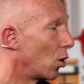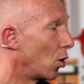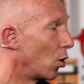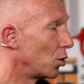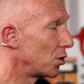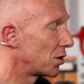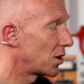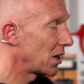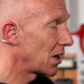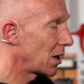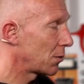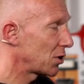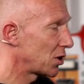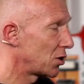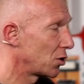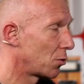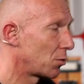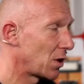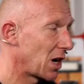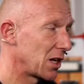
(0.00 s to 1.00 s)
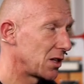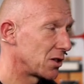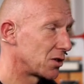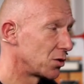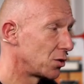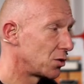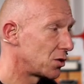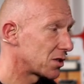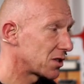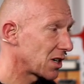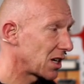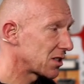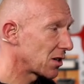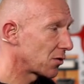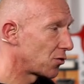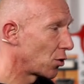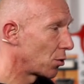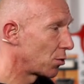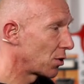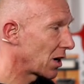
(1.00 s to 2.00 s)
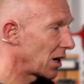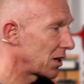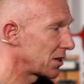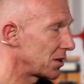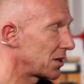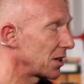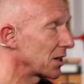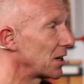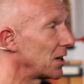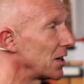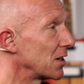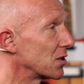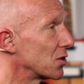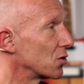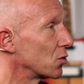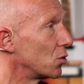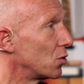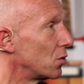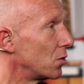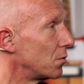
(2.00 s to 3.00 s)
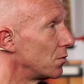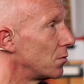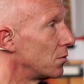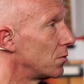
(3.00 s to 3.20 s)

Und dann habe ich nochmal einen Synthesizer vorbereitet, der klingt so.